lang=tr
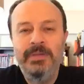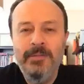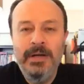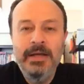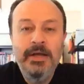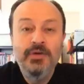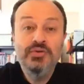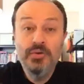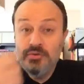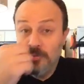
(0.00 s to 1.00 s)
ama
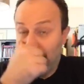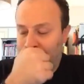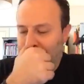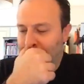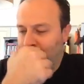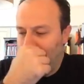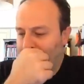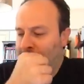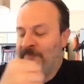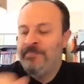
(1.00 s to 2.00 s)
sözün kaynağı
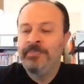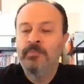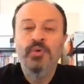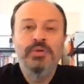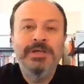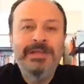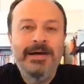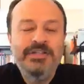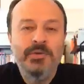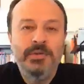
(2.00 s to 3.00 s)
bu ülkede her
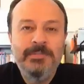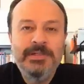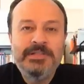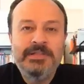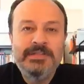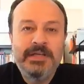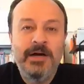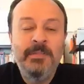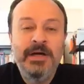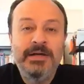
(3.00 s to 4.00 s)
şey olabilirsiniz
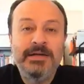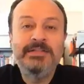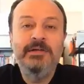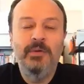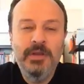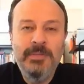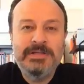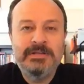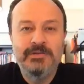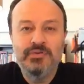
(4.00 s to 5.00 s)
ama rezil
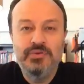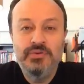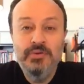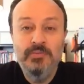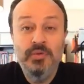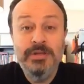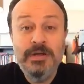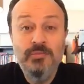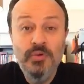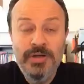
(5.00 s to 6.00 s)
olamazsınız sözü Murat
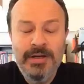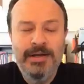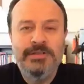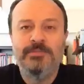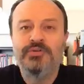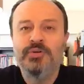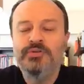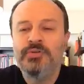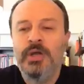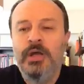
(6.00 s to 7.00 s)
Anmungan'a ait bir
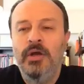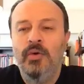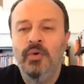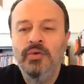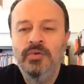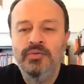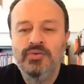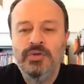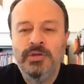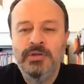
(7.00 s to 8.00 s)
söz. Onun
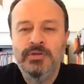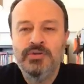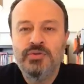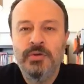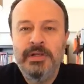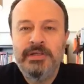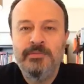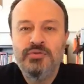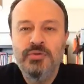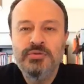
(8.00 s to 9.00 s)
e, söylediği
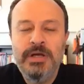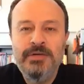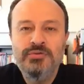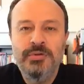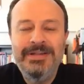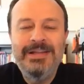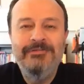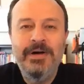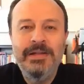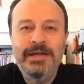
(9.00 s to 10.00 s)
bir söz daha sonra
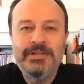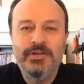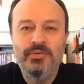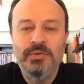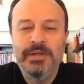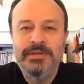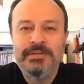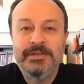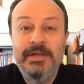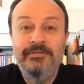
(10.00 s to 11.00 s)
defalarca
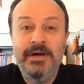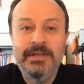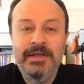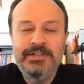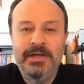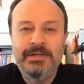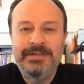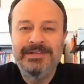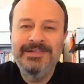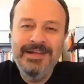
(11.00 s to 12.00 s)
kullanıldı, defalarca
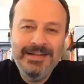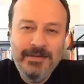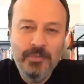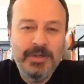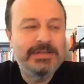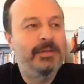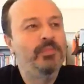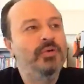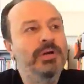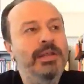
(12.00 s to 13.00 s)
anlatıldı. Neden Murat
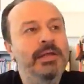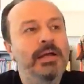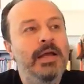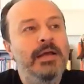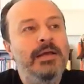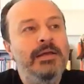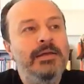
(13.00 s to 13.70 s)
Anmungan? E,